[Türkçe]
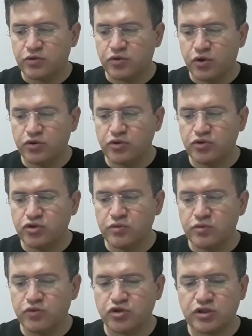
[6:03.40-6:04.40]

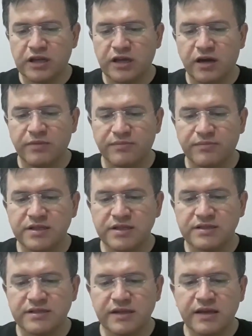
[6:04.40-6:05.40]
Dördüncü müjdeli
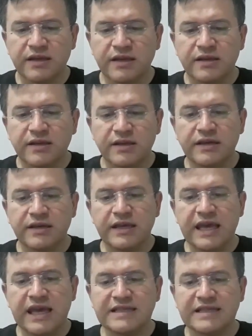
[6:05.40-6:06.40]
haberimiz e,
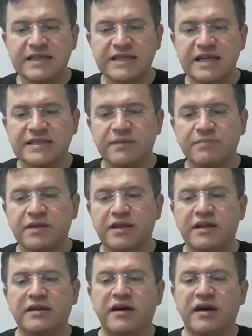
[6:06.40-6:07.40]
eksik
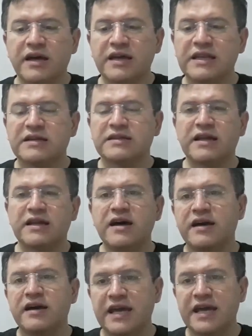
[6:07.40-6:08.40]
hesaplanan
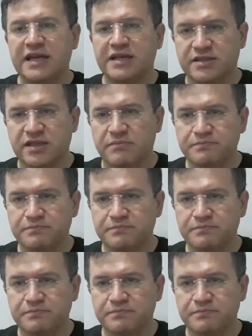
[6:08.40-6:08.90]
aylıklara ek zam.